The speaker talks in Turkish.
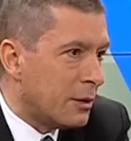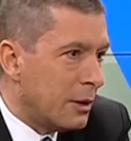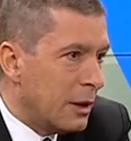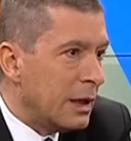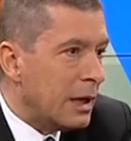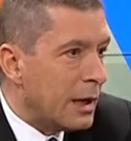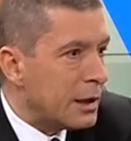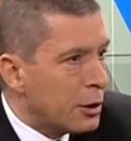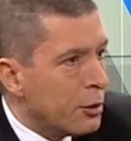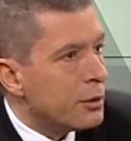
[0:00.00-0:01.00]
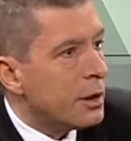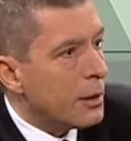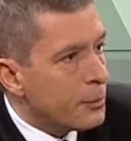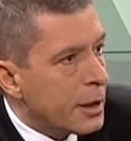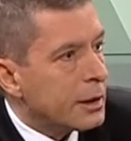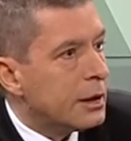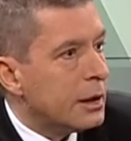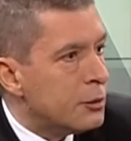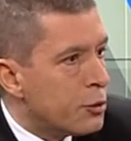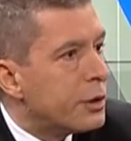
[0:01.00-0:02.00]
Aynen. Yani teoriyle
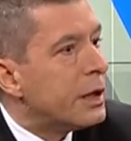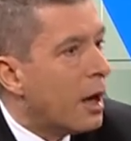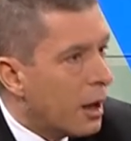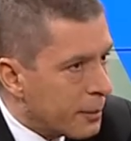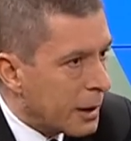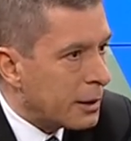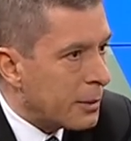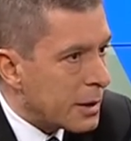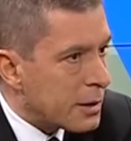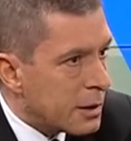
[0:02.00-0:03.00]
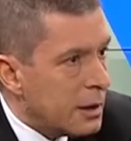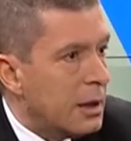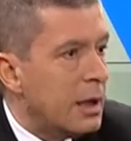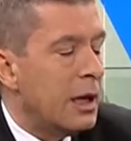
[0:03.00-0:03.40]
pratiği çok iyi harmanlaması, Aynen.